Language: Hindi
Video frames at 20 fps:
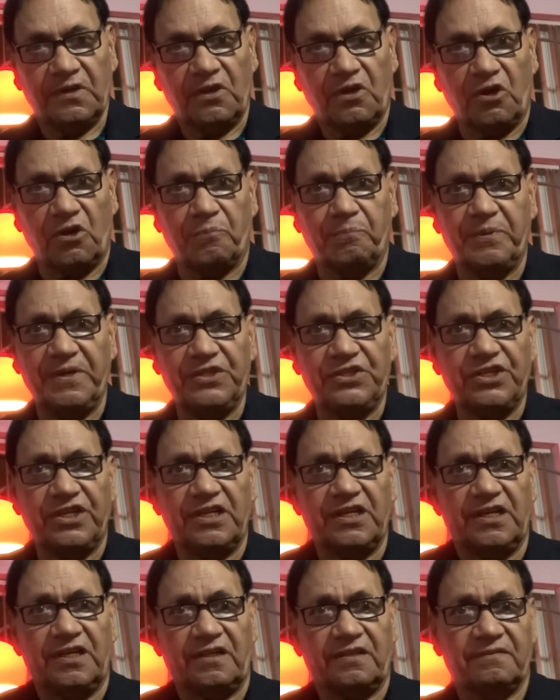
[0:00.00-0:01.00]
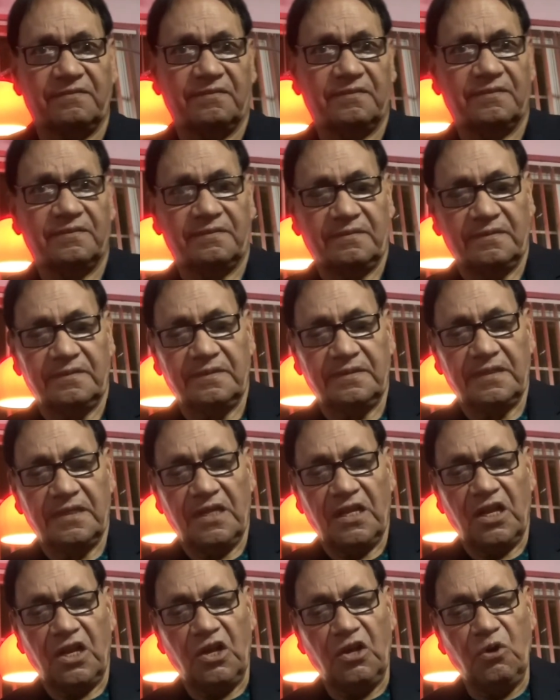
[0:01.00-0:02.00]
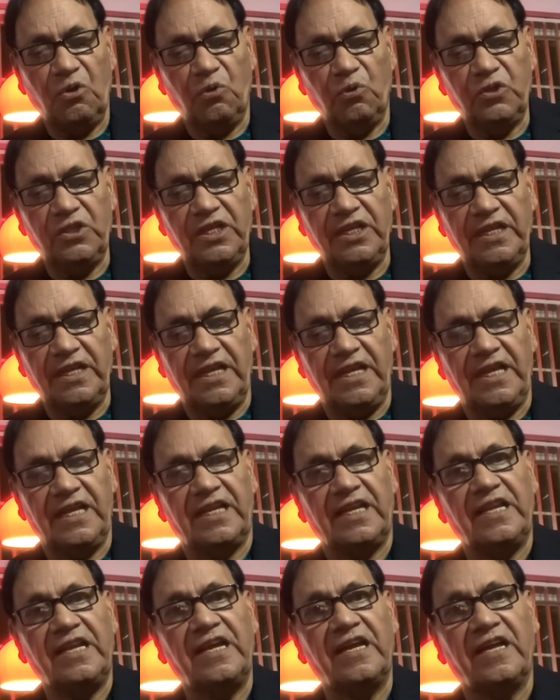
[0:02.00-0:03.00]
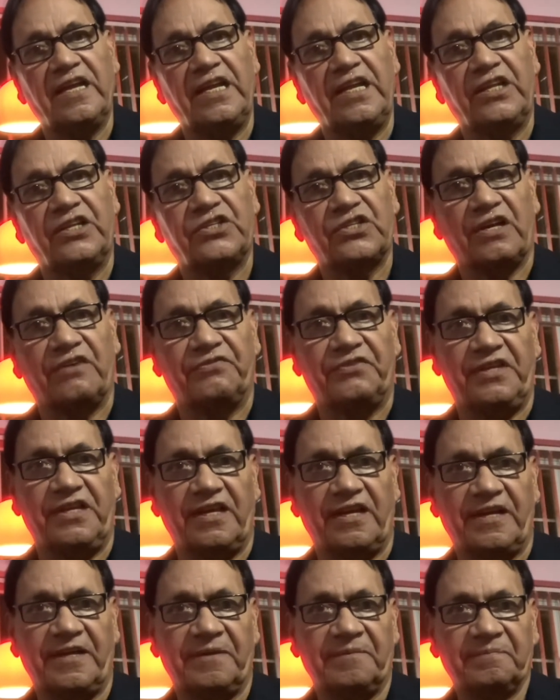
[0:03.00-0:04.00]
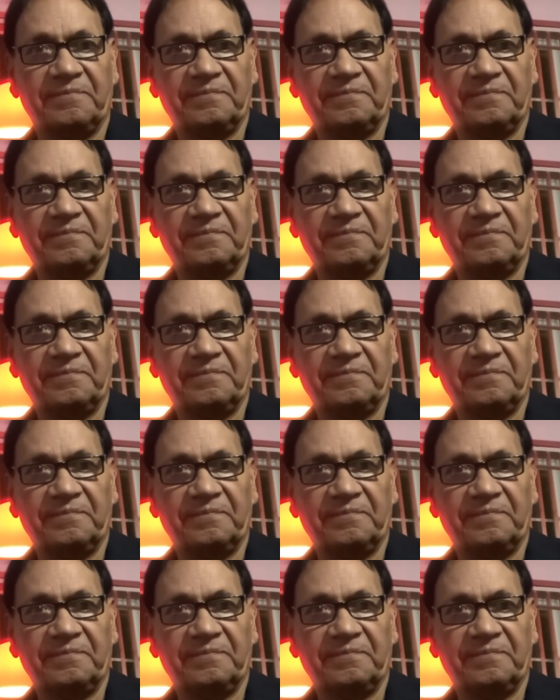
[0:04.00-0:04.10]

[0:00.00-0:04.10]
और फिर जनरल लोधी ने एक नया इंकशाफ किया है